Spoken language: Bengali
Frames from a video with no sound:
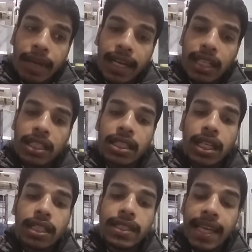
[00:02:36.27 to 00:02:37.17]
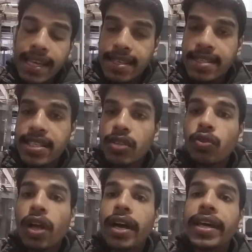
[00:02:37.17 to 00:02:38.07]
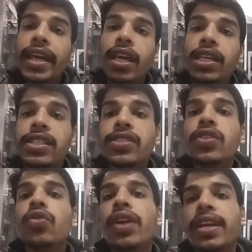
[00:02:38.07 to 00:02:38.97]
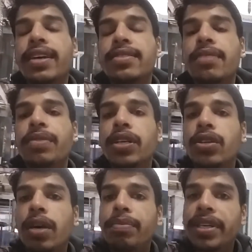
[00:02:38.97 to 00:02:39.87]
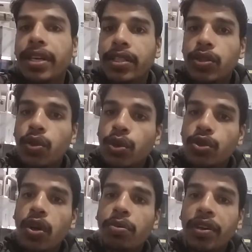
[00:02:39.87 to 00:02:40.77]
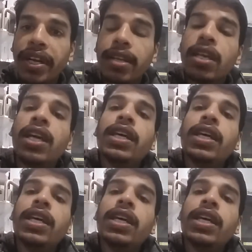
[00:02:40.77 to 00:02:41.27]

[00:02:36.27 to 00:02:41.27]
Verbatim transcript: বাংলাদেশে যে এজেন্সিগুলা এই এজেন্সিগুলার কাছে আপনি আপনারা একটু খোঁজখবর নেন